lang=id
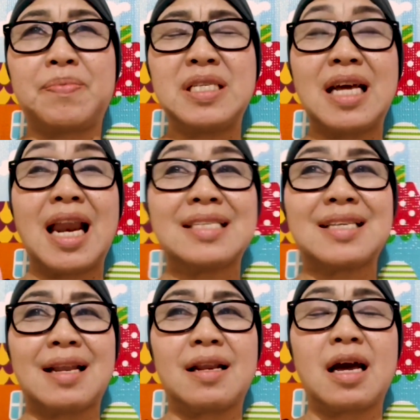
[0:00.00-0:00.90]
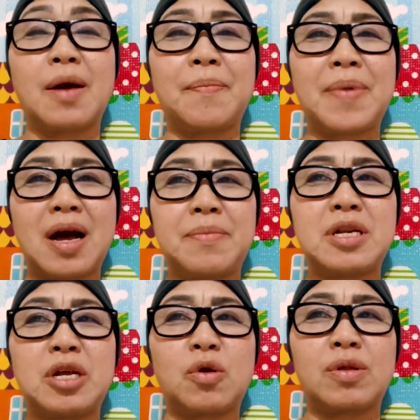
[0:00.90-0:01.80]
penjelasan kenapa kami
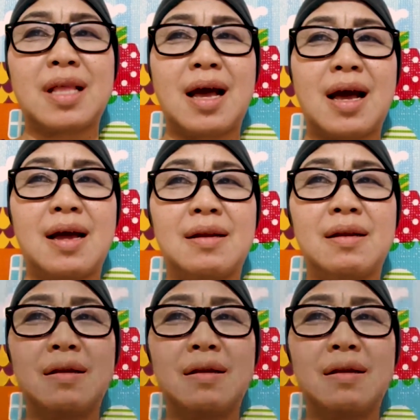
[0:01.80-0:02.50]
rutan.